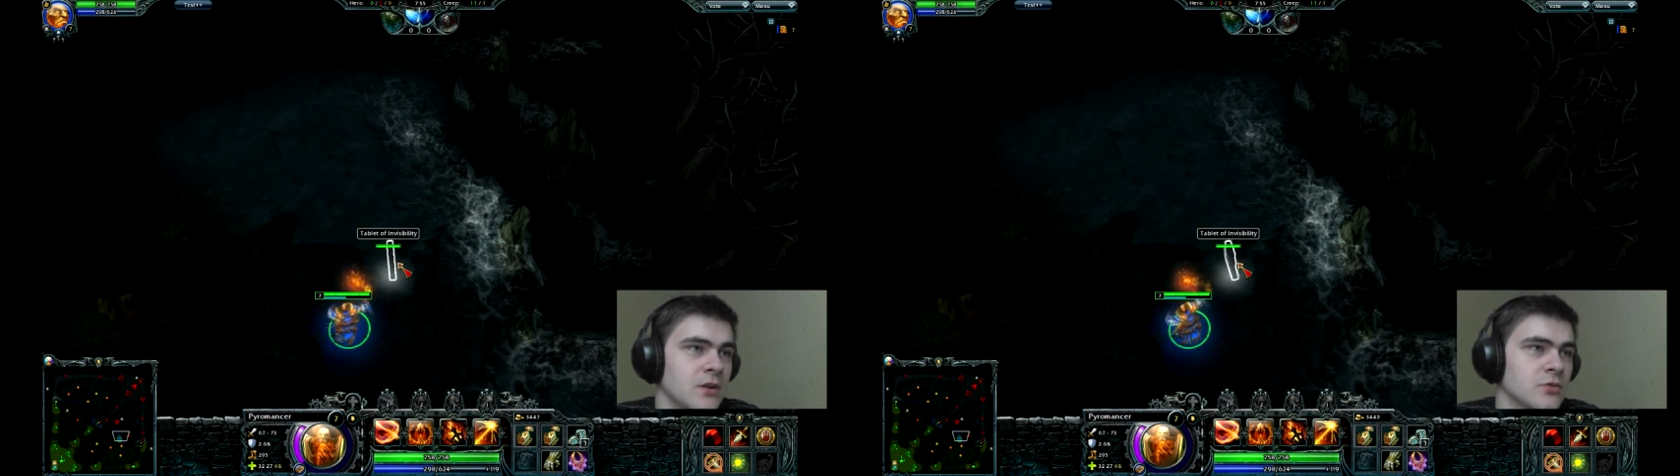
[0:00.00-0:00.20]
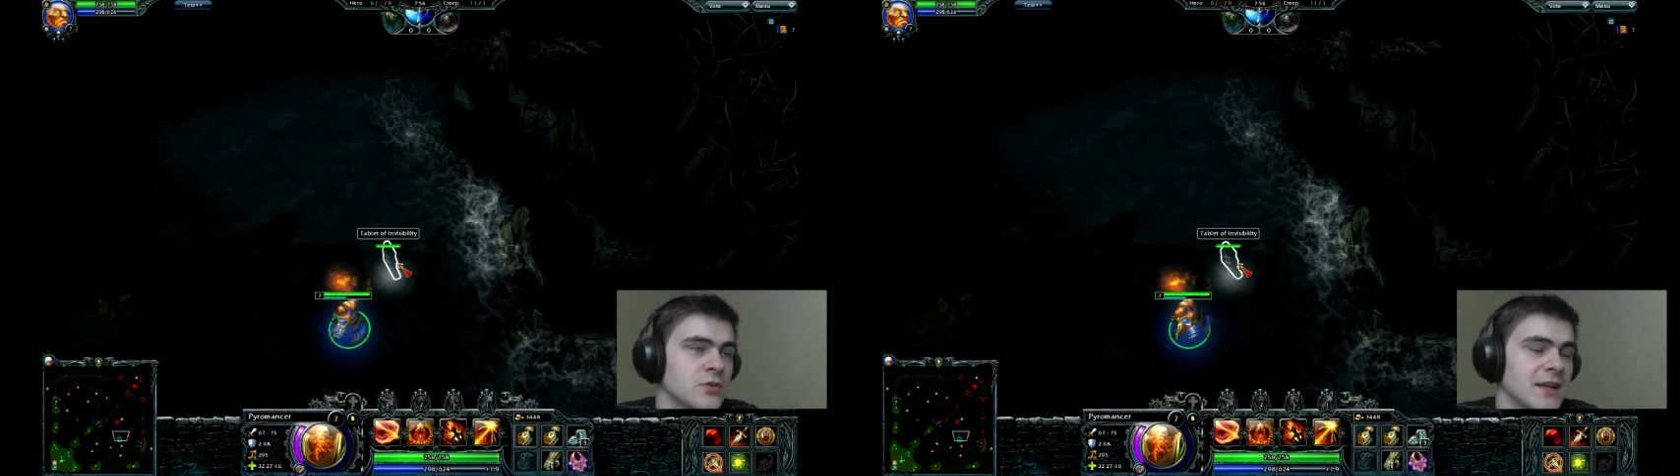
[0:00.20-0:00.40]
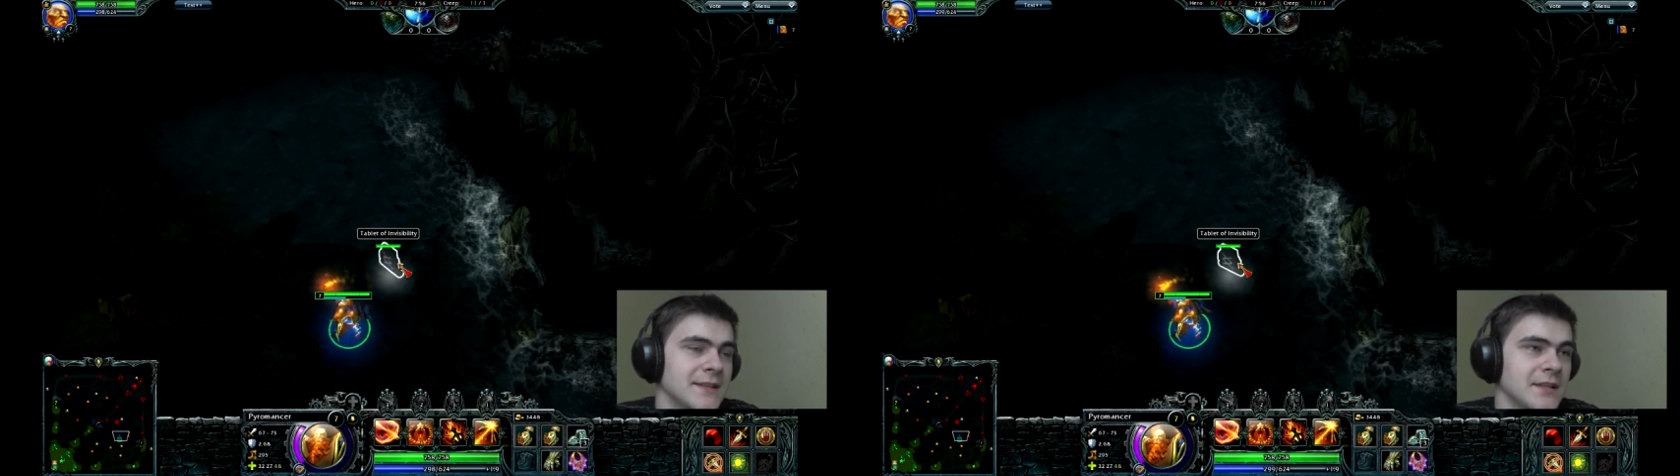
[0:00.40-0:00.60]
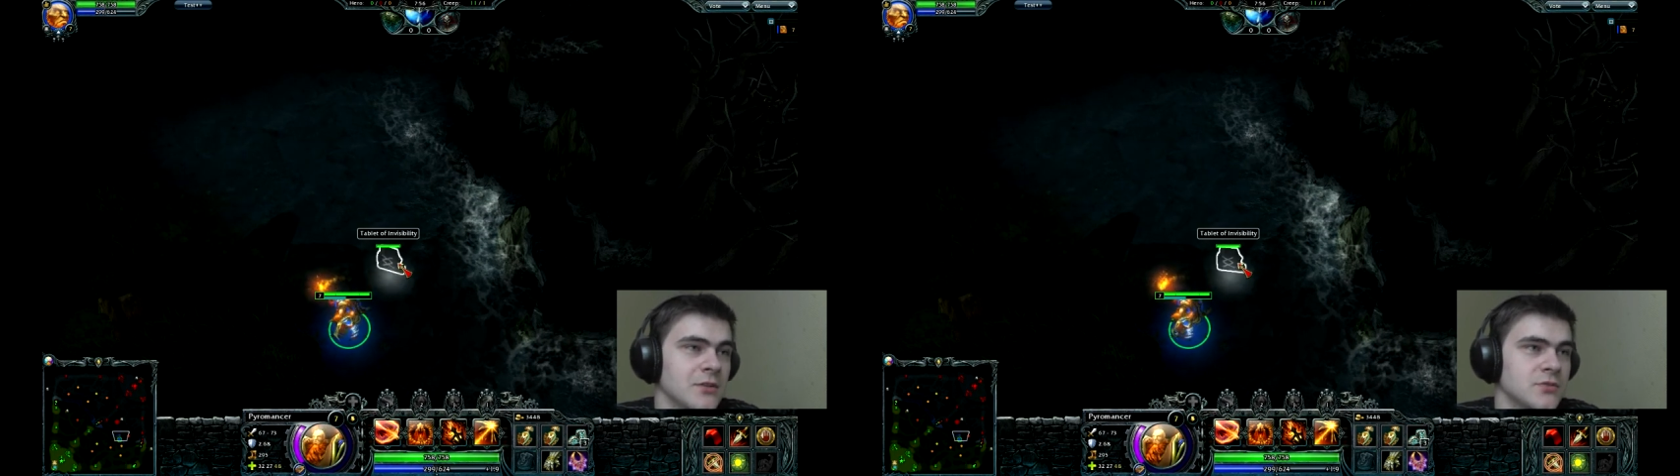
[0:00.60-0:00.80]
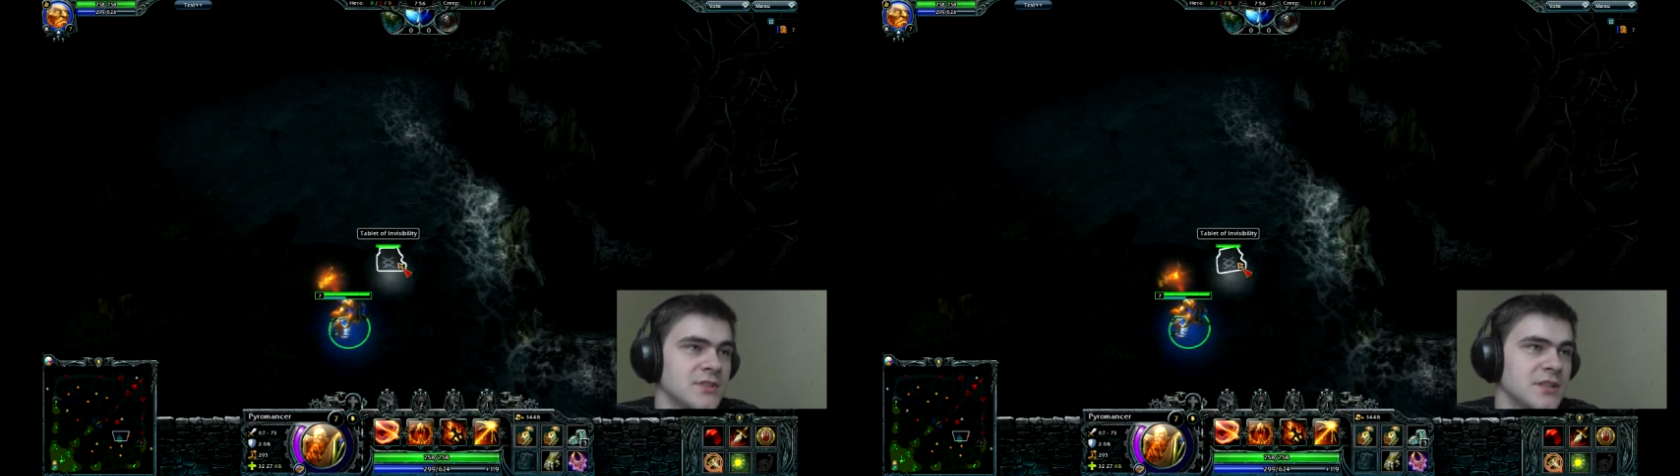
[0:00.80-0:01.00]
runa
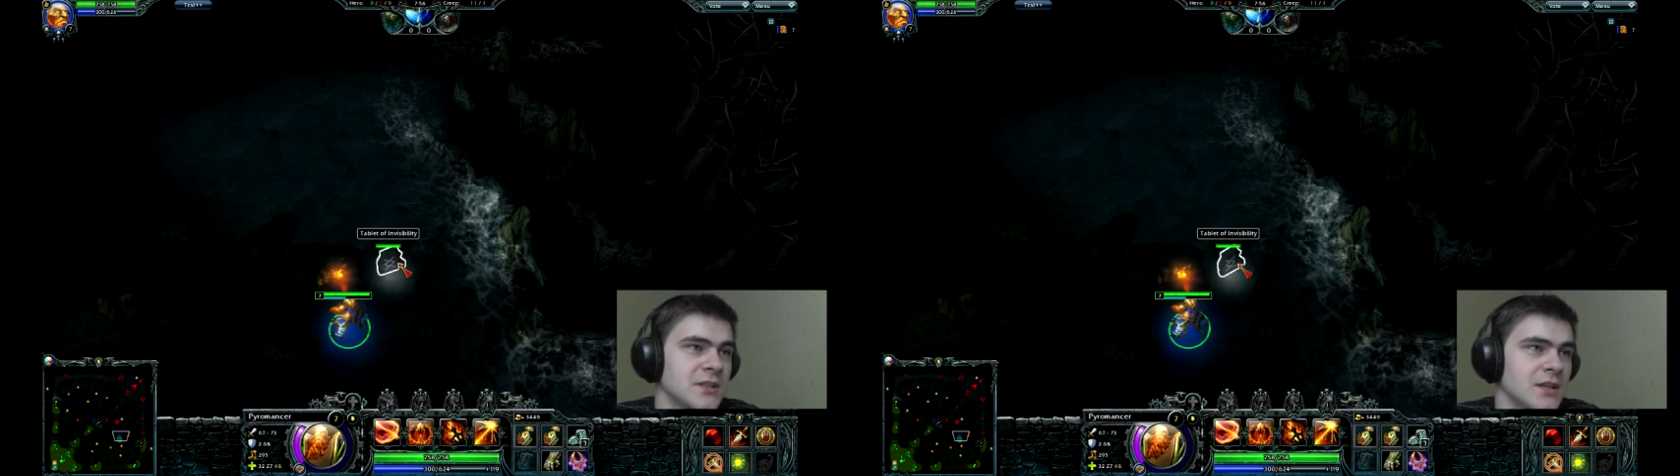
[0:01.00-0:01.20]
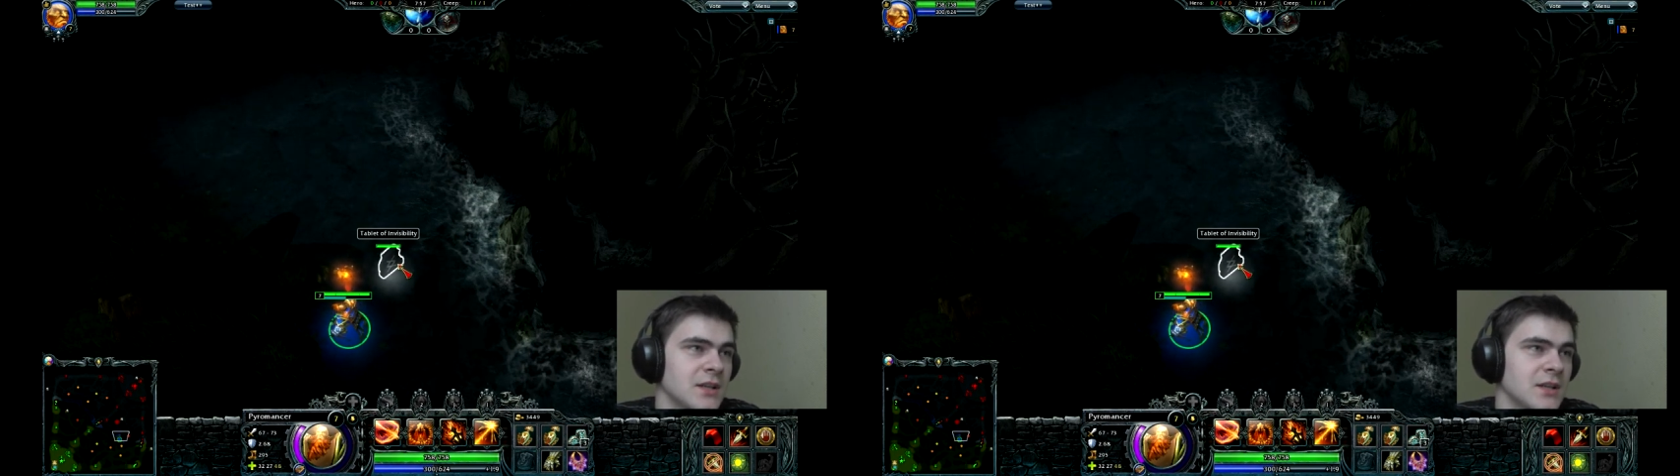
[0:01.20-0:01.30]
iluzji,